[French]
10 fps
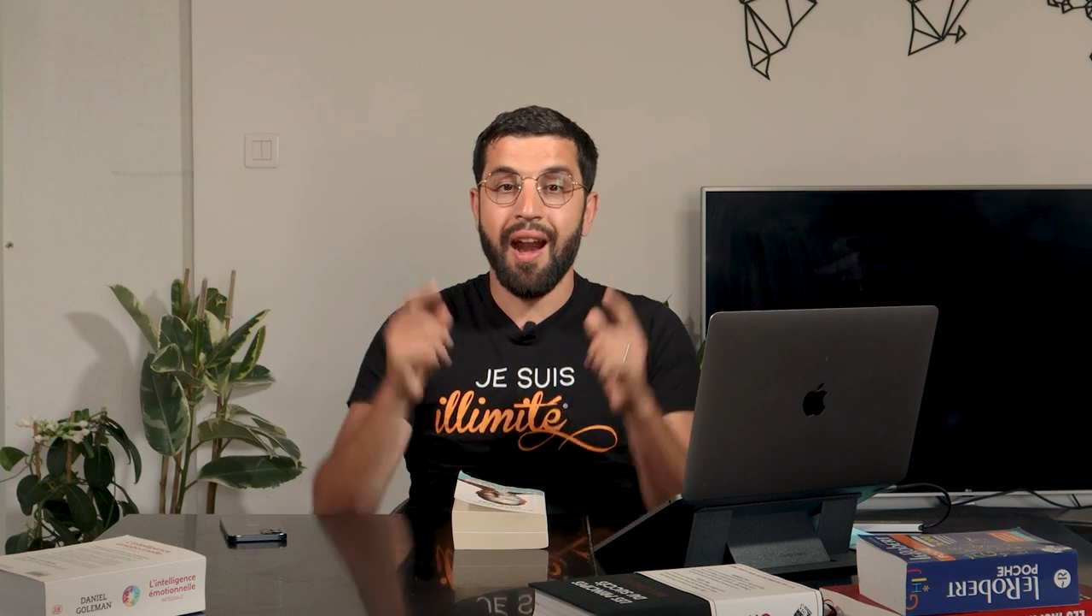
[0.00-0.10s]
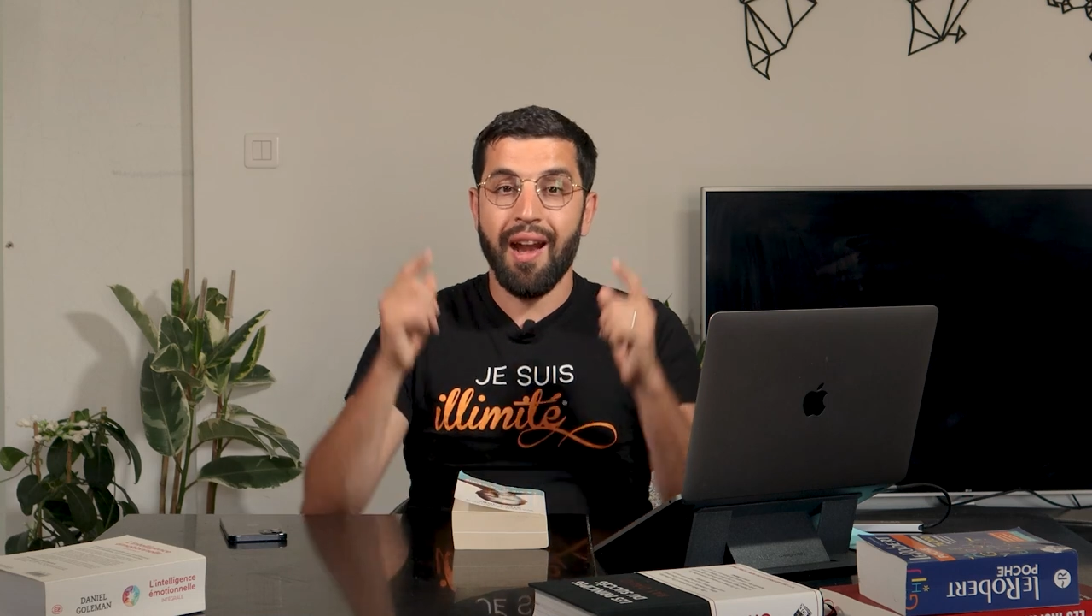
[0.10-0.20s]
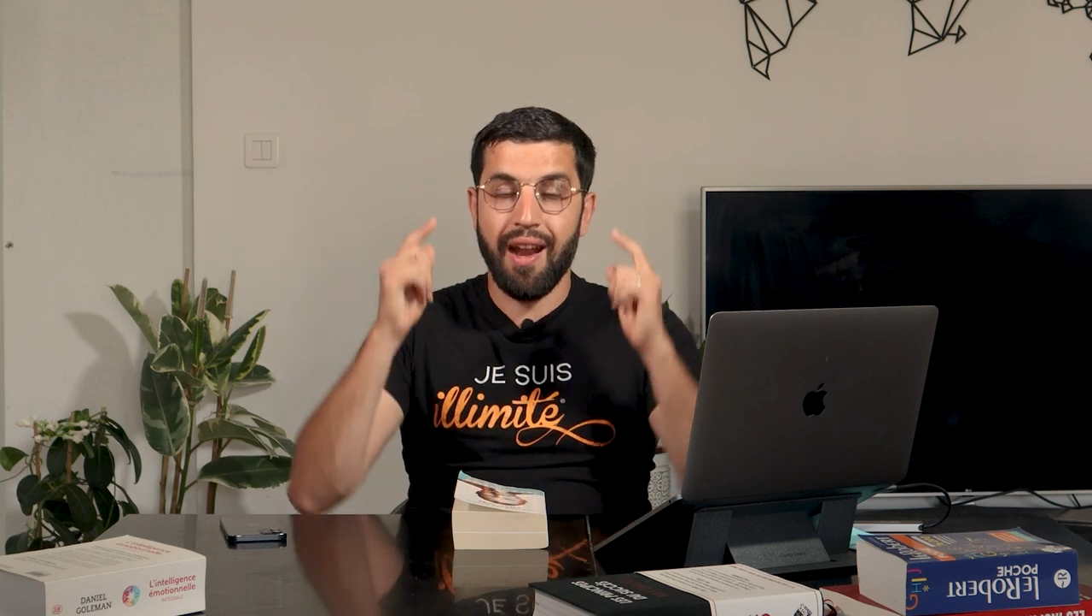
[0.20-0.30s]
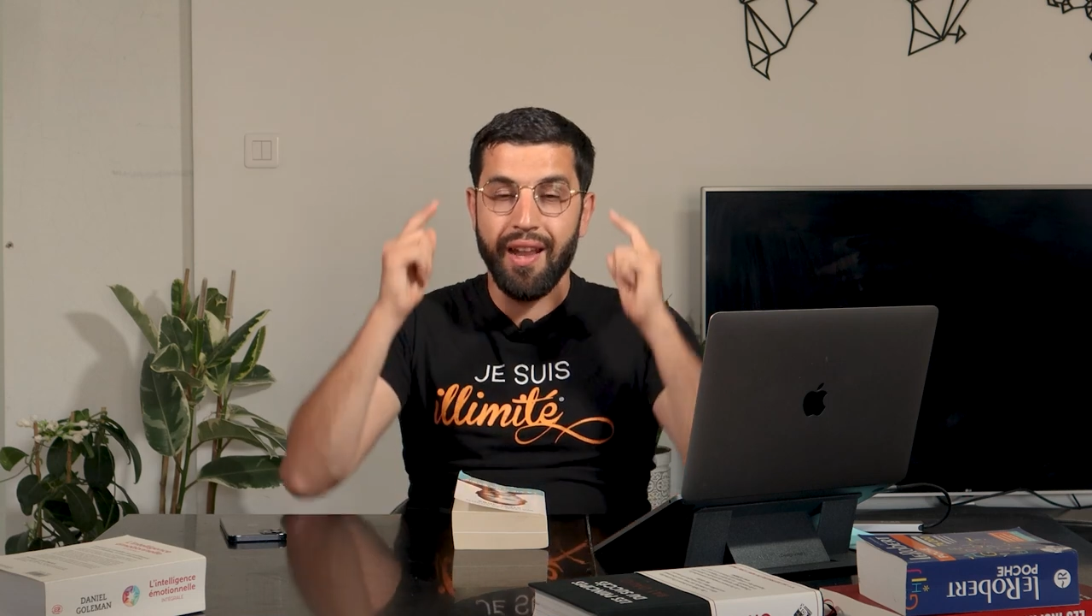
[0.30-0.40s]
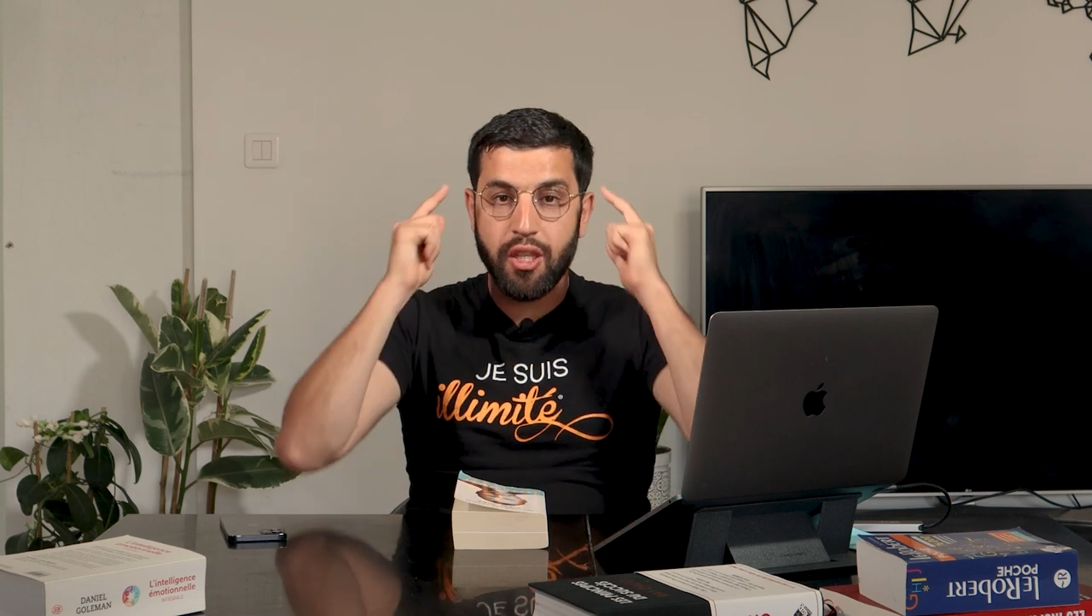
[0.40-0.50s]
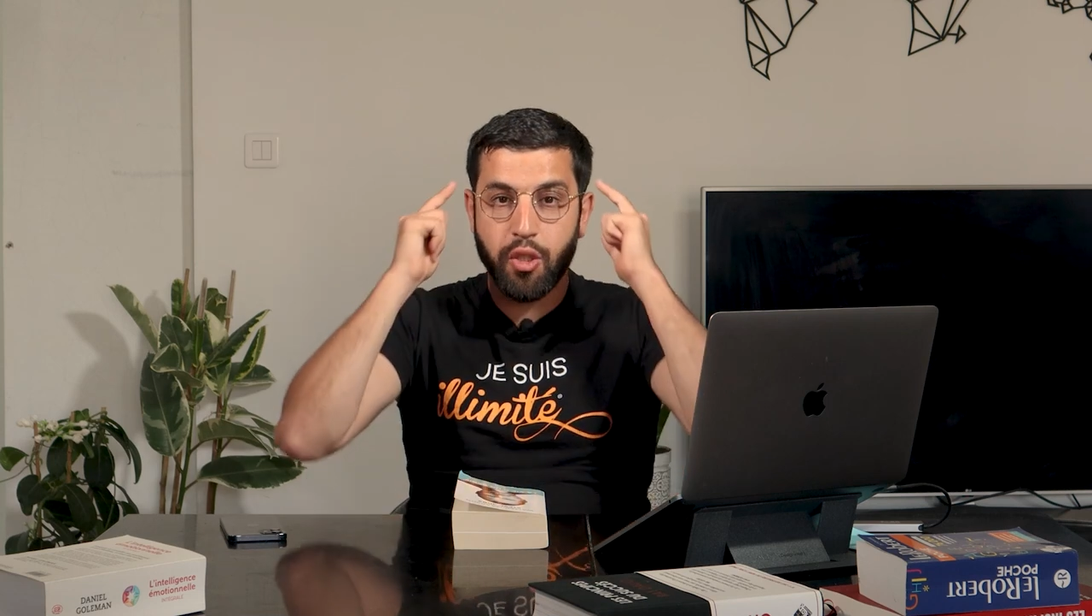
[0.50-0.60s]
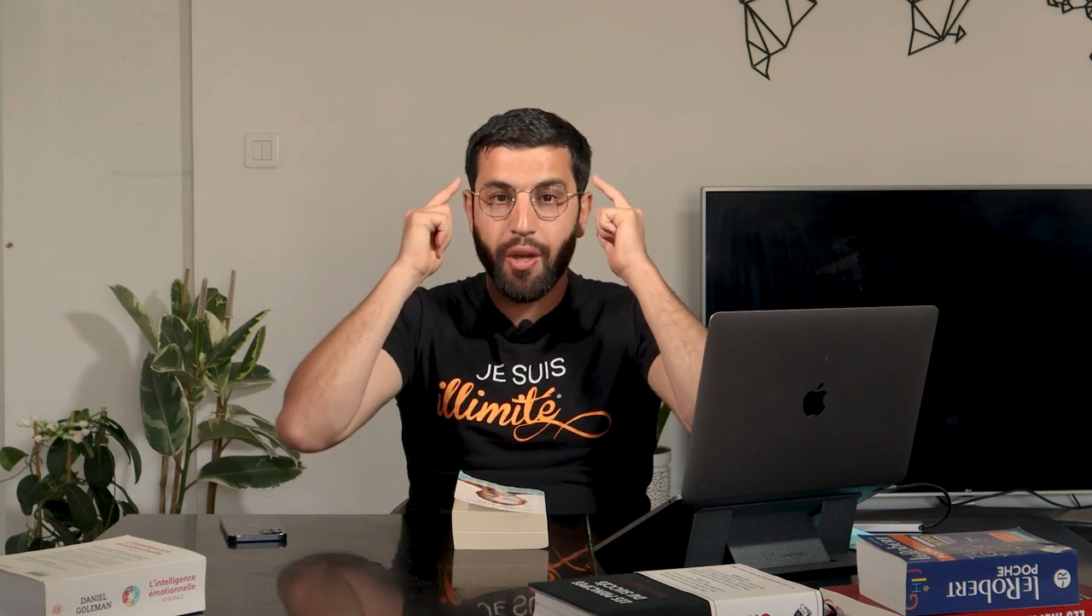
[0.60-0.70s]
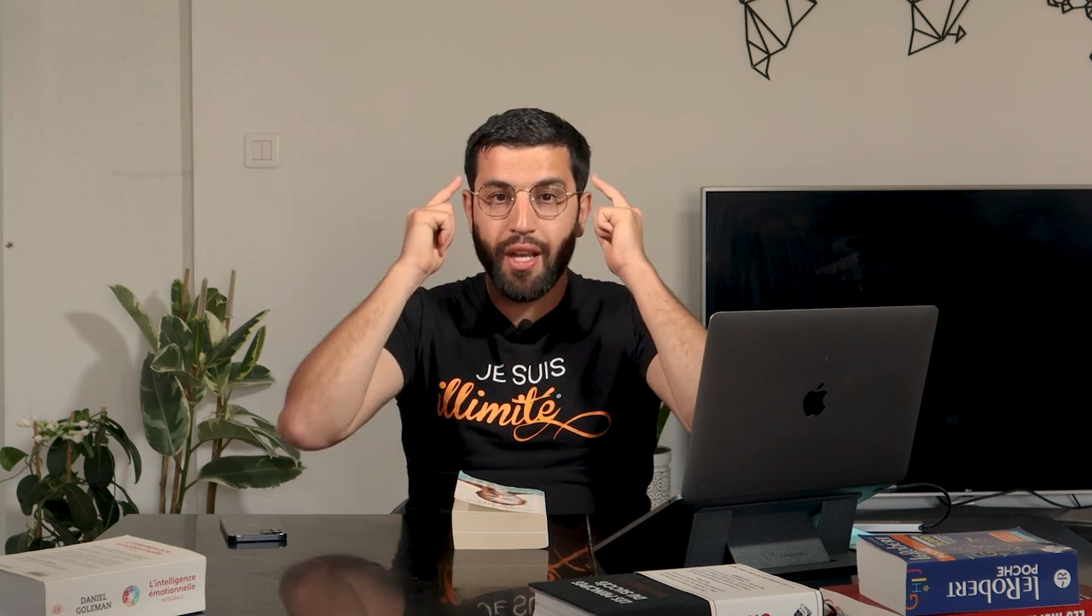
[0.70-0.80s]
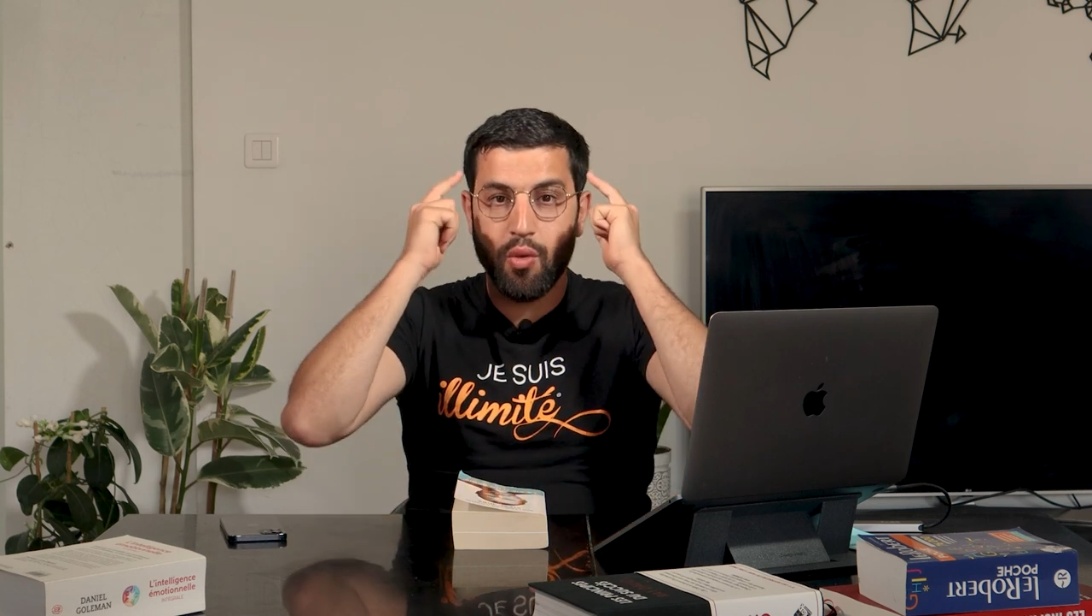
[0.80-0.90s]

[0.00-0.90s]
La lecture